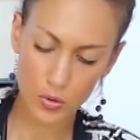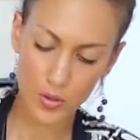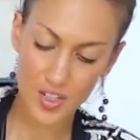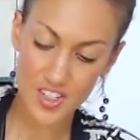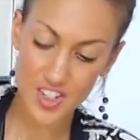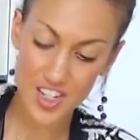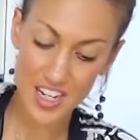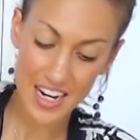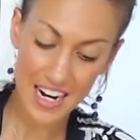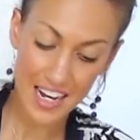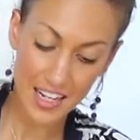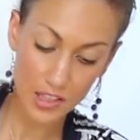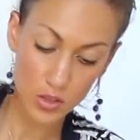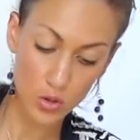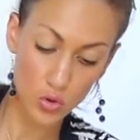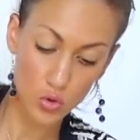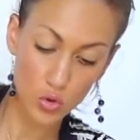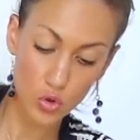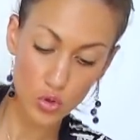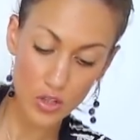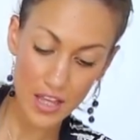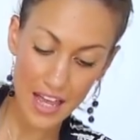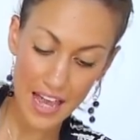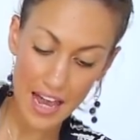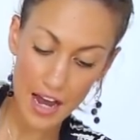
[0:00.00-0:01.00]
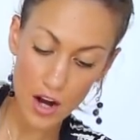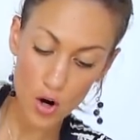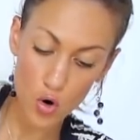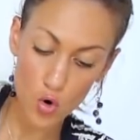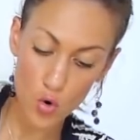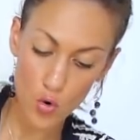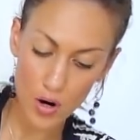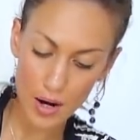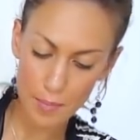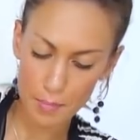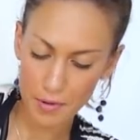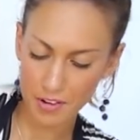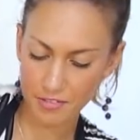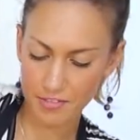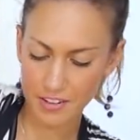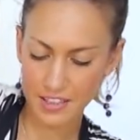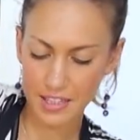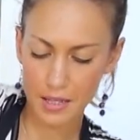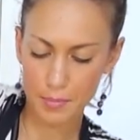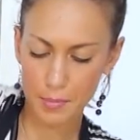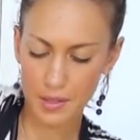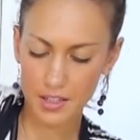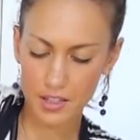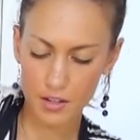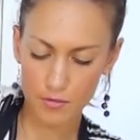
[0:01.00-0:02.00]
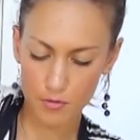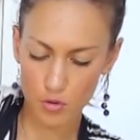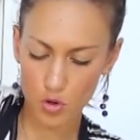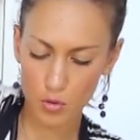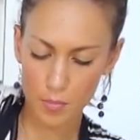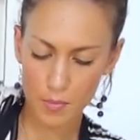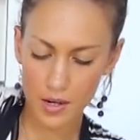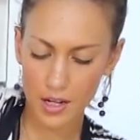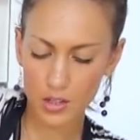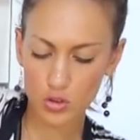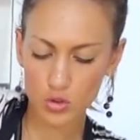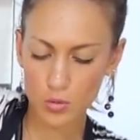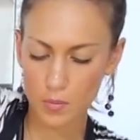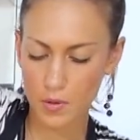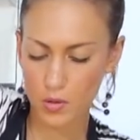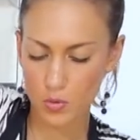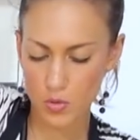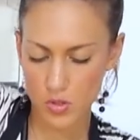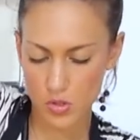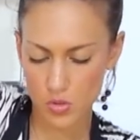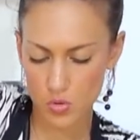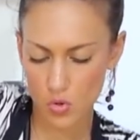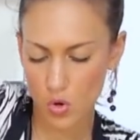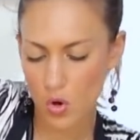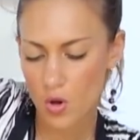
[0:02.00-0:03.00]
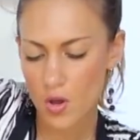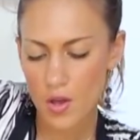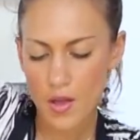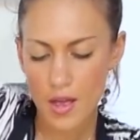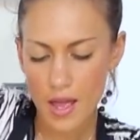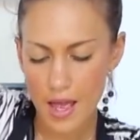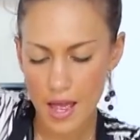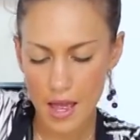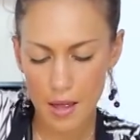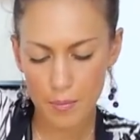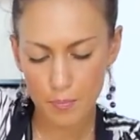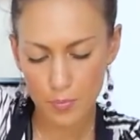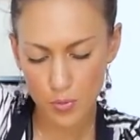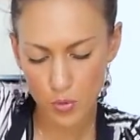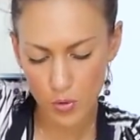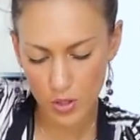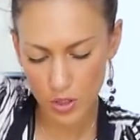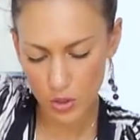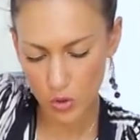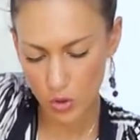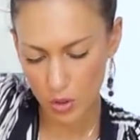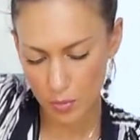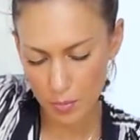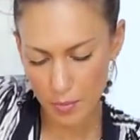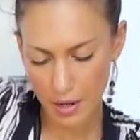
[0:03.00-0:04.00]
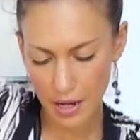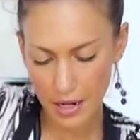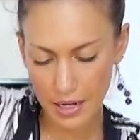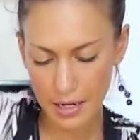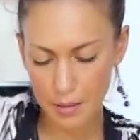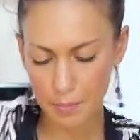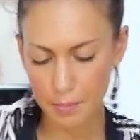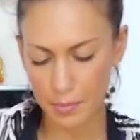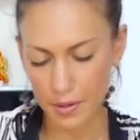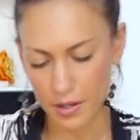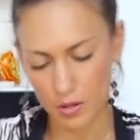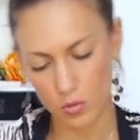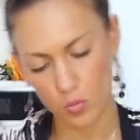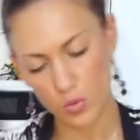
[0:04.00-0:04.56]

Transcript: Il gelato non è ancora perfettamente formato ma questo è più che normale per